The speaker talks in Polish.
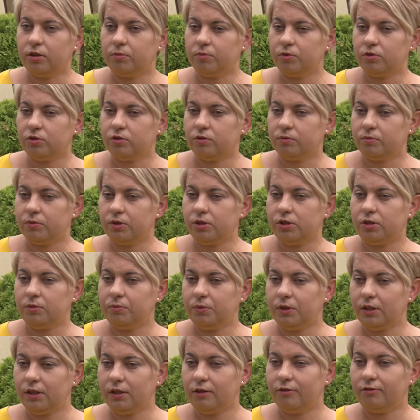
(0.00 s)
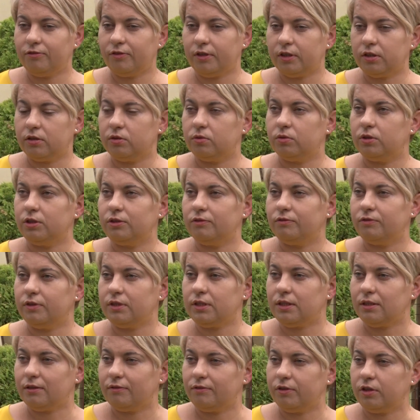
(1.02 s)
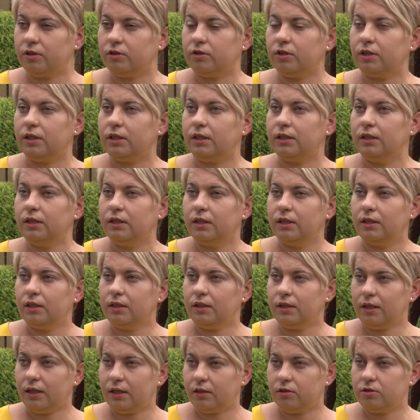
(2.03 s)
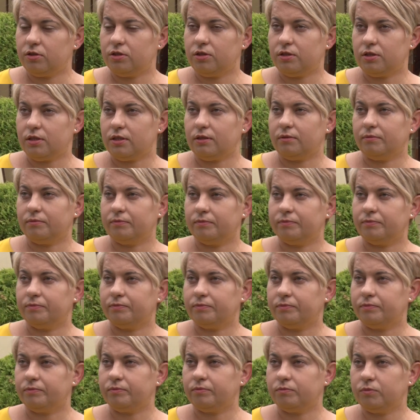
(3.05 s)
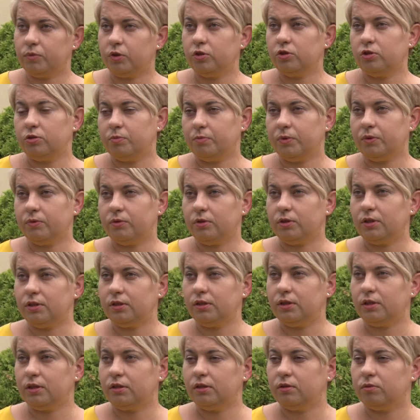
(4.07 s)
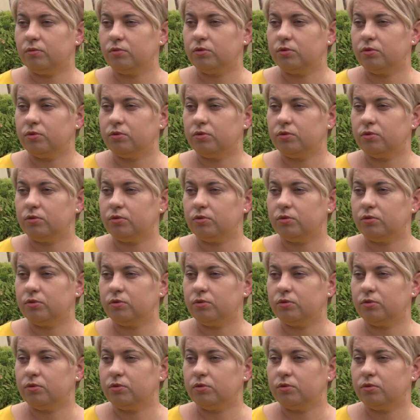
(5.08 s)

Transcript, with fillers: To muszą być imienne faktury wystawione na rodzica bądź pełnoletniego